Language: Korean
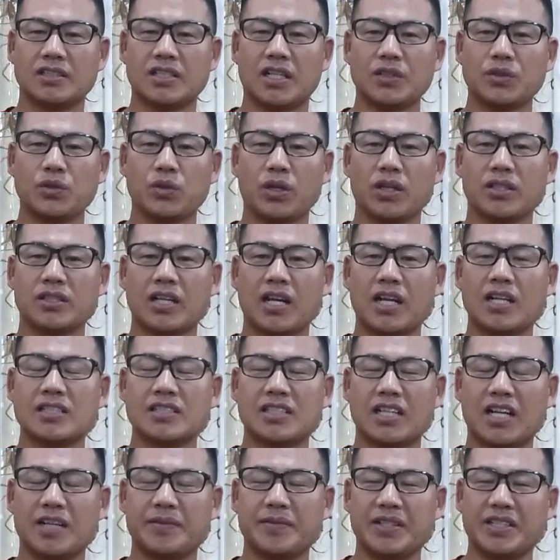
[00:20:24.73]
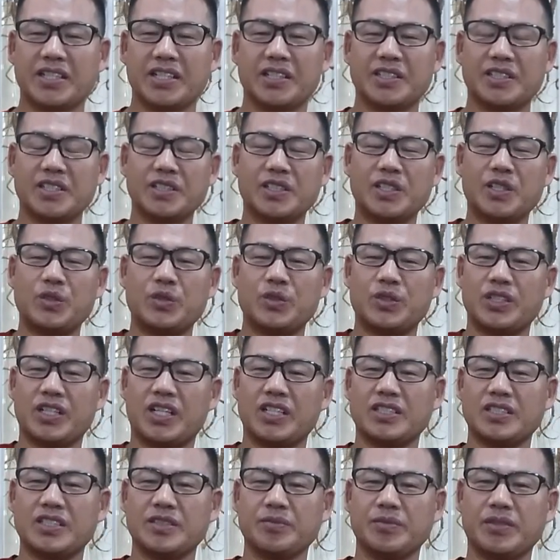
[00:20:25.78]
산 속에 사는 사람한테는 절대로 주지
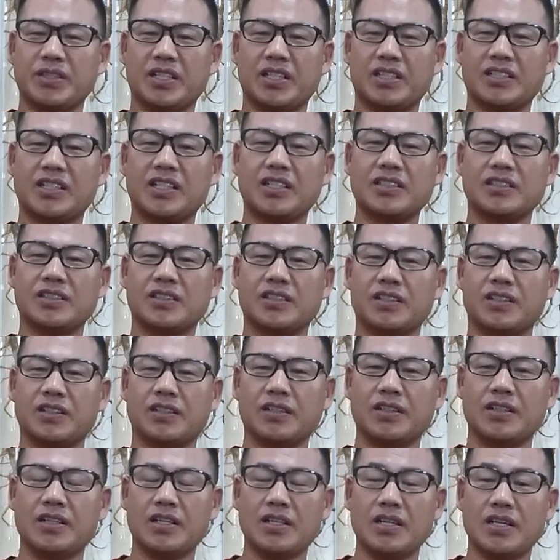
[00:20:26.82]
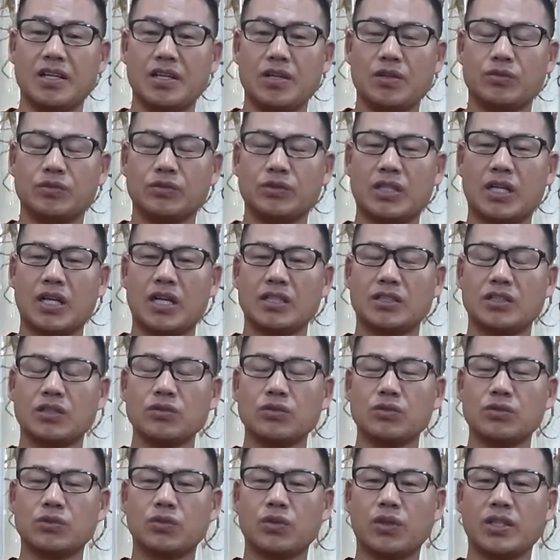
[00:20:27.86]
않습니다. 그래서 우리나라
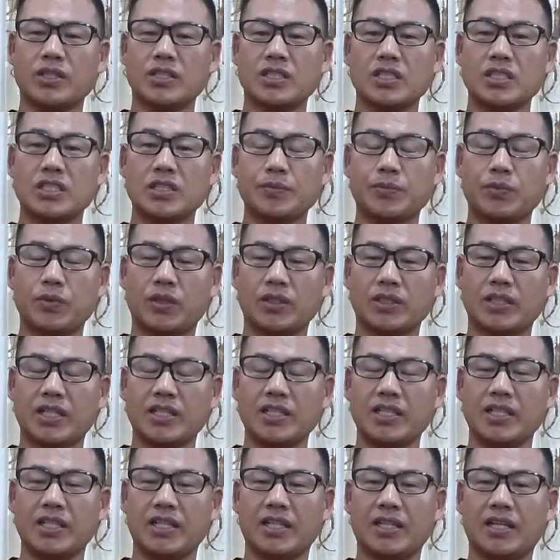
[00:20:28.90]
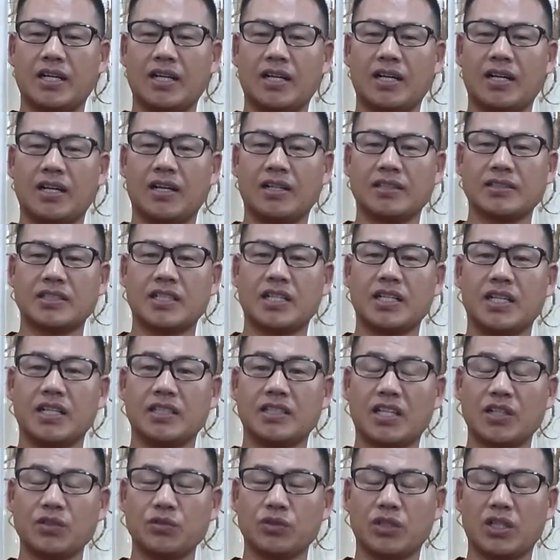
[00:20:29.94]
전국토의 70%가 산이니까 산에
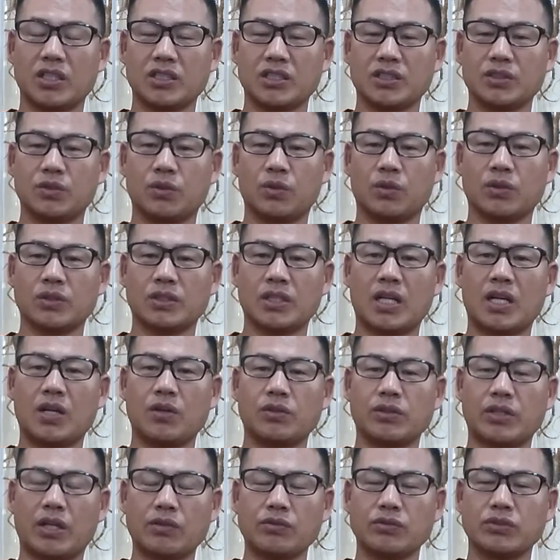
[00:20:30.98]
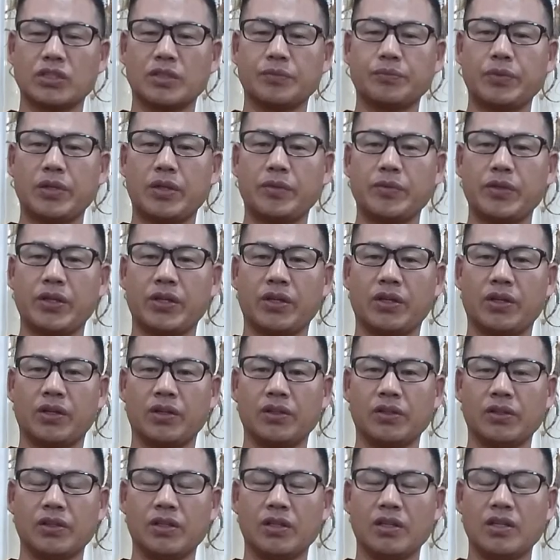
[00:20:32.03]
자주 가시고 산하고 자주
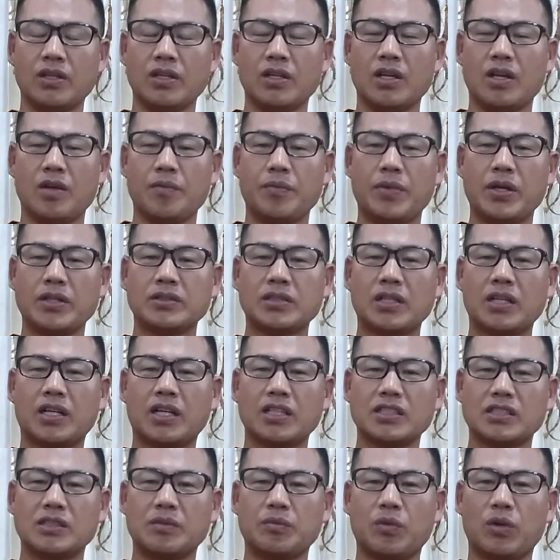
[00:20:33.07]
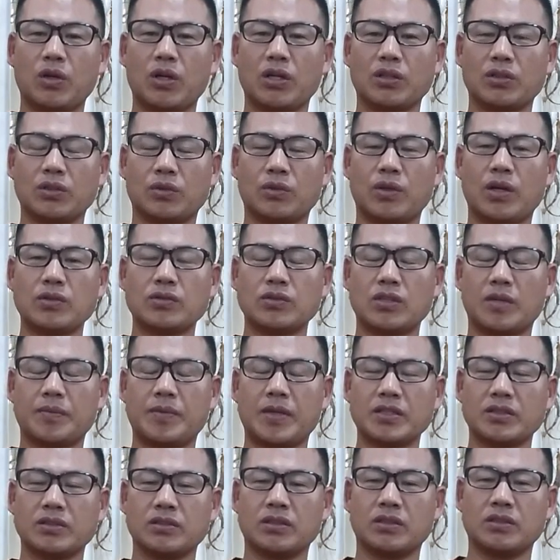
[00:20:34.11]
접하면 100살까지는 몰라도 한국에
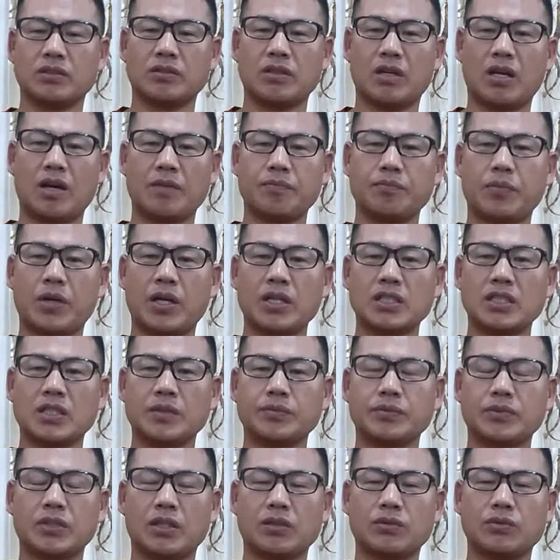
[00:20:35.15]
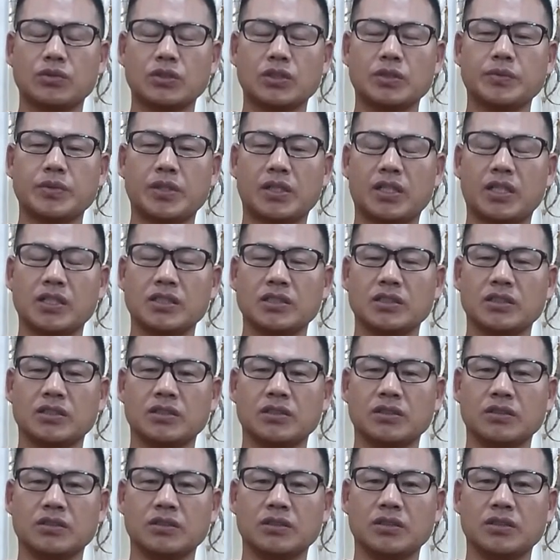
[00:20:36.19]
봐서는 한 80살, 90살까지는